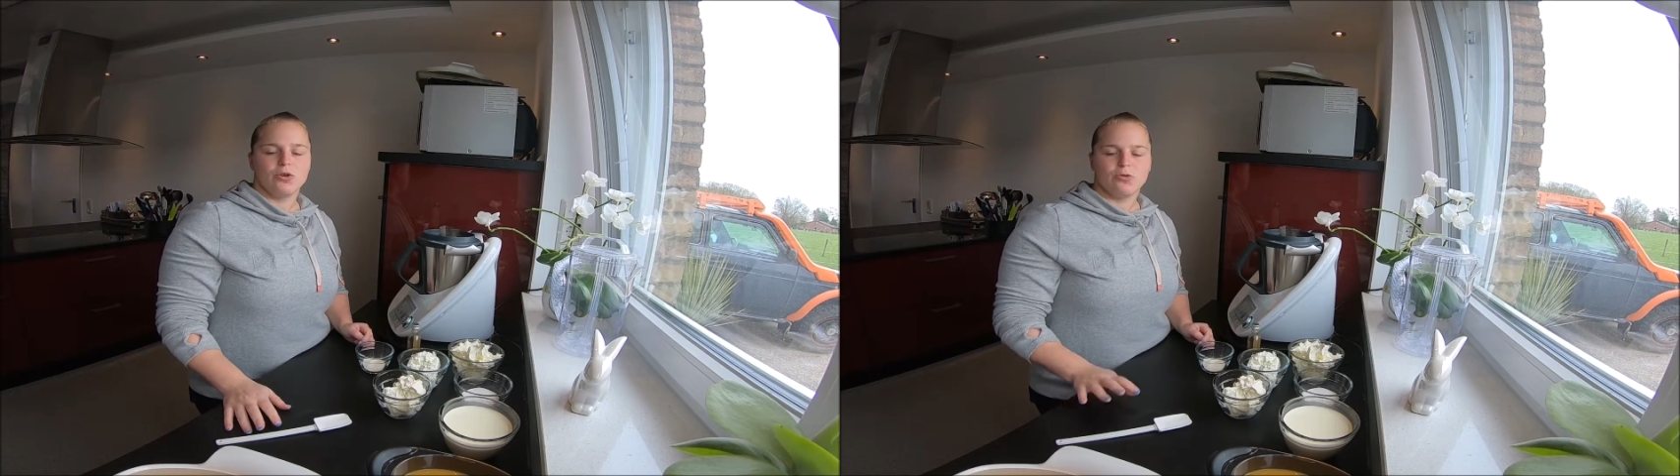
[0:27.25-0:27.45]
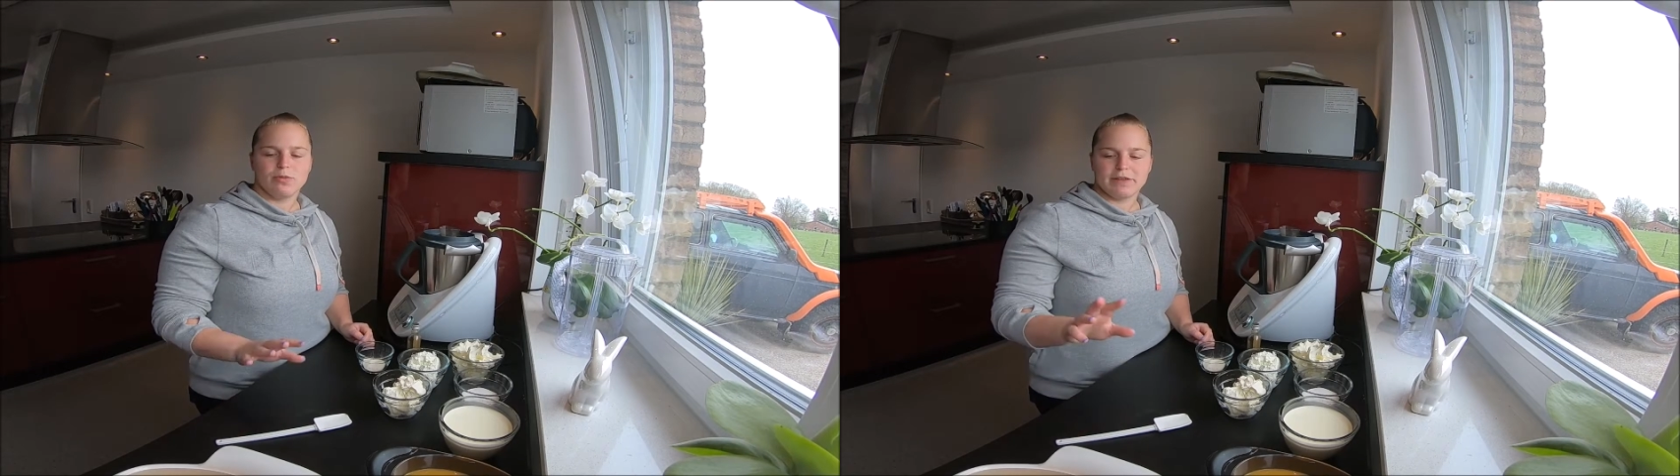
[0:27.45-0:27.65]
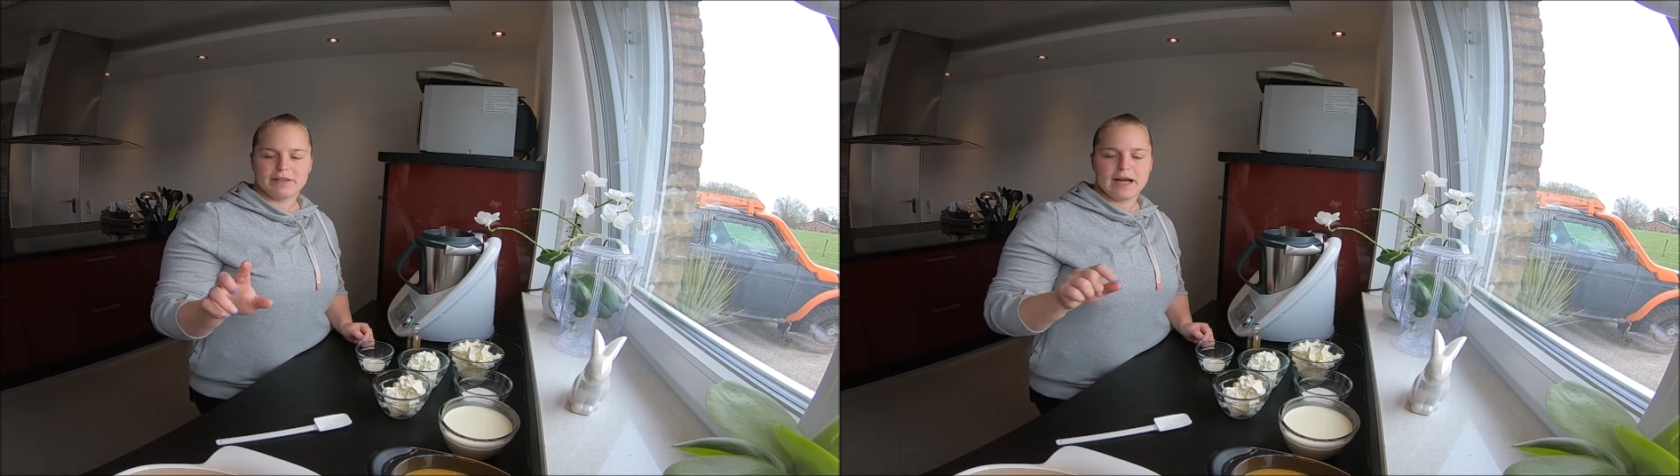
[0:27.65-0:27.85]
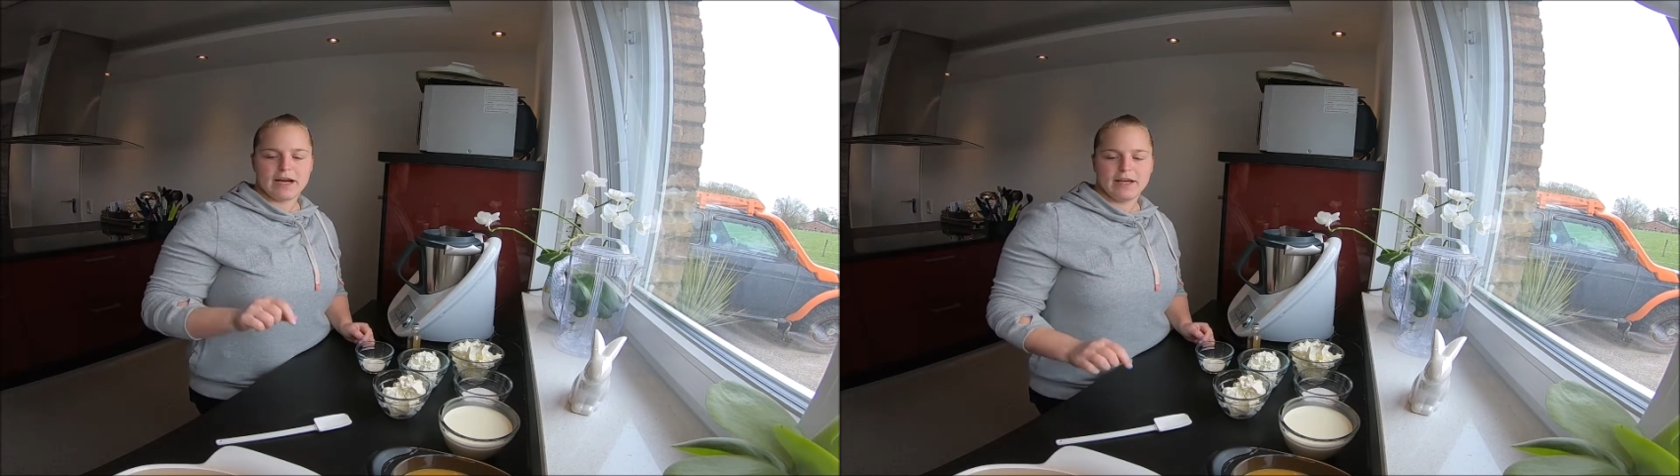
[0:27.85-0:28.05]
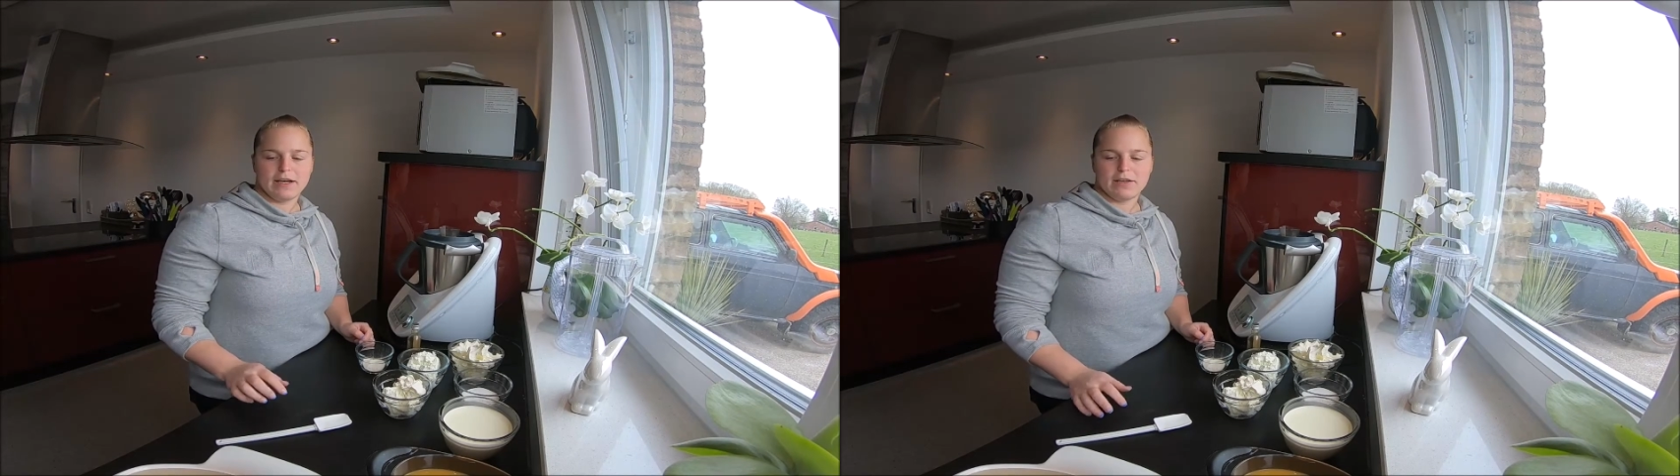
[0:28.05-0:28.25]
um das
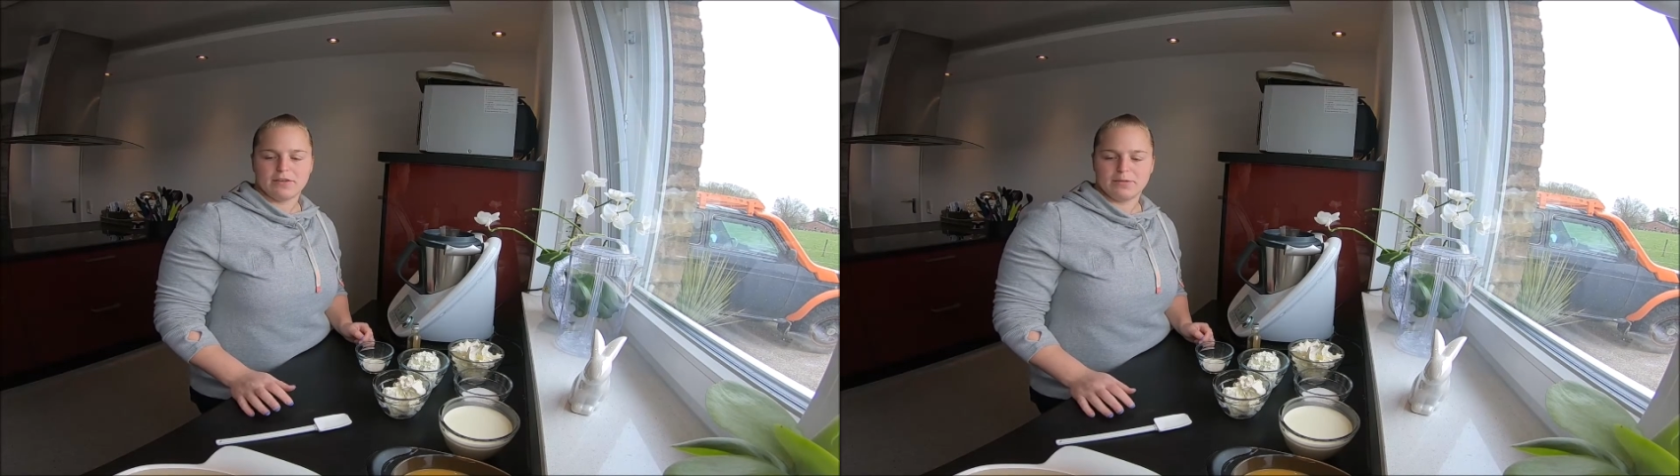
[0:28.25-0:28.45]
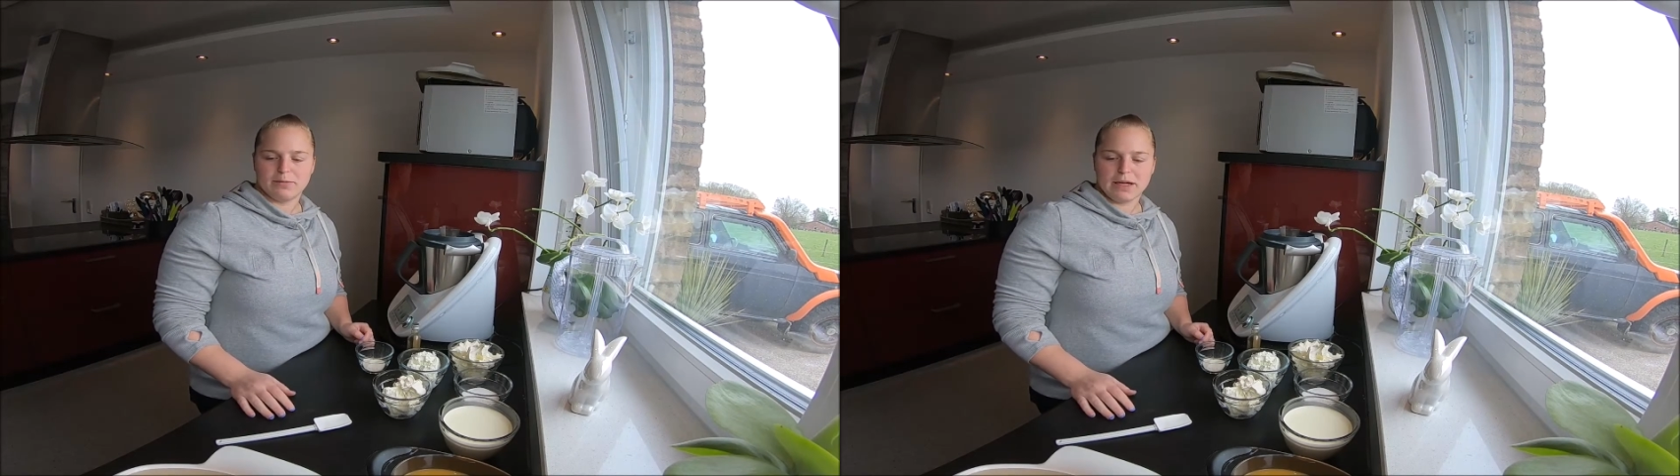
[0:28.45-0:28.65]
nachher ähm,